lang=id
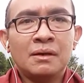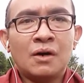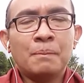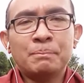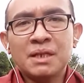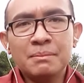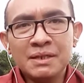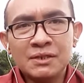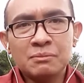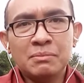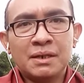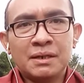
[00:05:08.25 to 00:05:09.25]

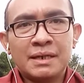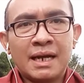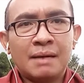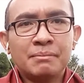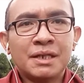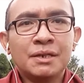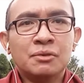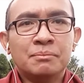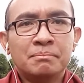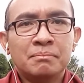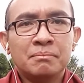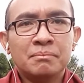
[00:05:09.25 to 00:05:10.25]
optimisme dalam hidup,
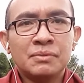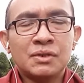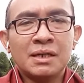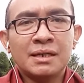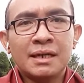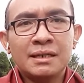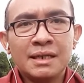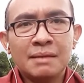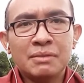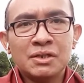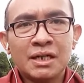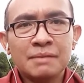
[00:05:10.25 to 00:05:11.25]
sehingga dia
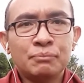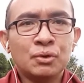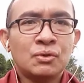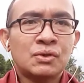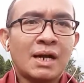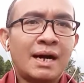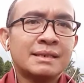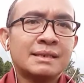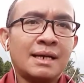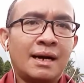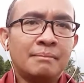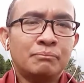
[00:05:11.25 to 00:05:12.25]
menjadi putus
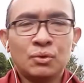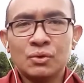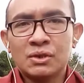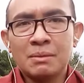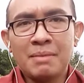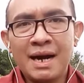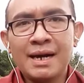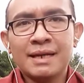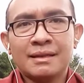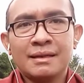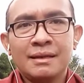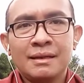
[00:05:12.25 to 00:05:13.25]
asa, putus semangat,
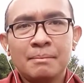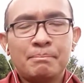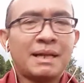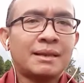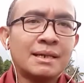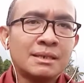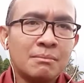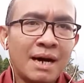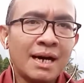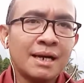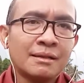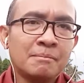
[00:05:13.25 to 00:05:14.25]
patah
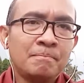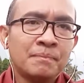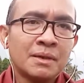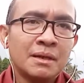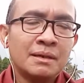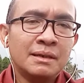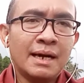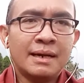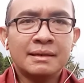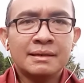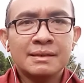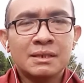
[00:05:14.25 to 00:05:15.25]
semangat,
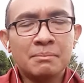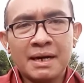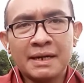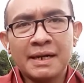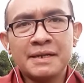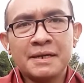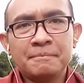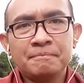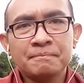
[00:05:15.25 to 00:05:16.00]
dan sebagainya.